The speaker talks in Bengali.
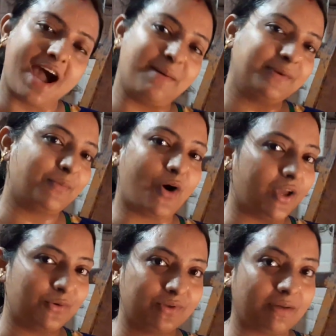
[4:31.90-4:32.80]
আমি
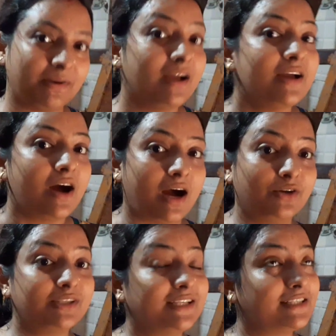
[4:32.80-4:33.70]
ভয়ে উঠতাম না
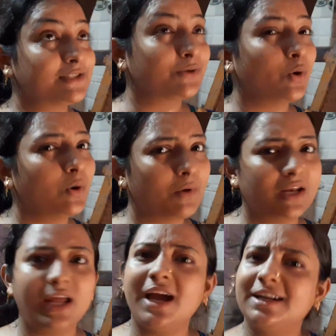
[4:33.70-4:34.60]
আর যে ডিস্কো
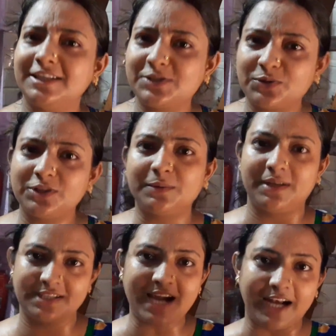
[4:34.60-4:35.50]
বলে হ্যাঁ ডিস্কোই তো
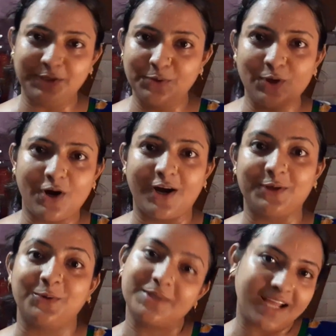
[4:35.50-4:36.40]
বলে যে গাড়িগুলো
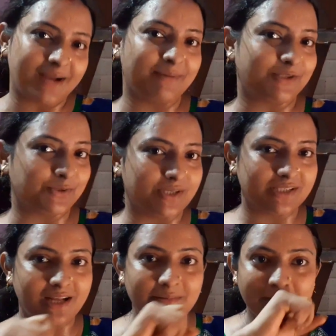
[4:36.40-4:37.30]
হয় ওটা একবার
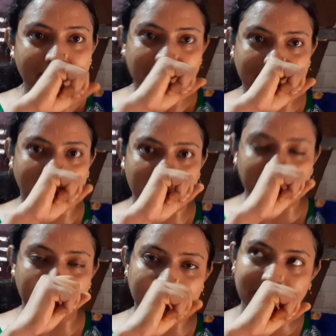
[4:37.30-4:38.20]
চড়েছিলাম তো
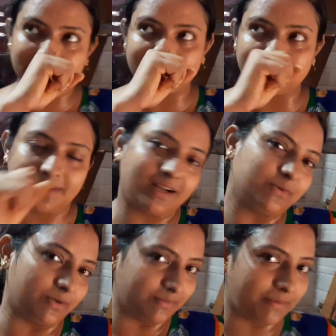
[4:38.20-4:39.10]
তারপরে আর
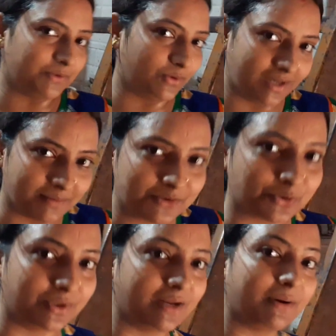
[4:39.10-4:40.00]
ওরমভাবে দোল্লা আমি
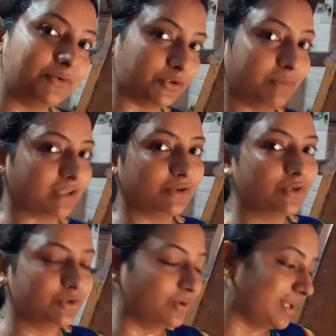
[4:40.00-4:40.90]
চড়ি না আমার ভীষণ মাথা
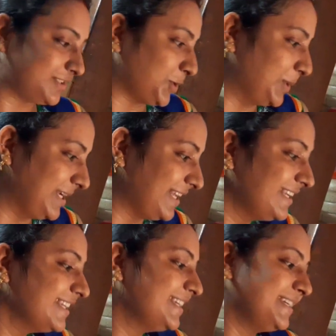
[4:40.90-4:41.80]
করে দোল্লা চড়লেই
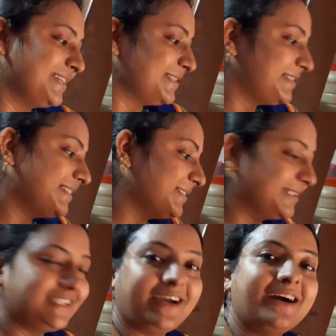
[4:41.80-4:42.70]
তো
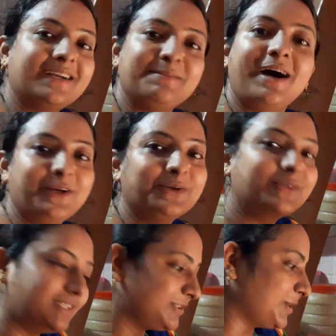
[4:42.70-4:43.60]
ওই আর
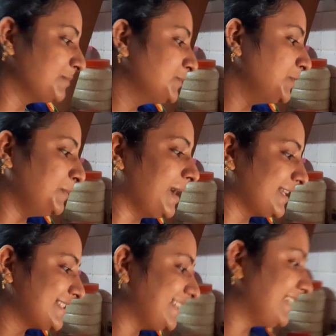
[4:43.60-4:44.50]
ভালোই সব ঘুরবে
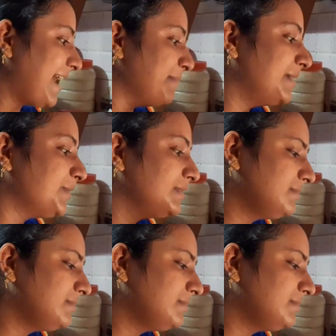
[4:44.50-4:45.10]
আজকে আমারও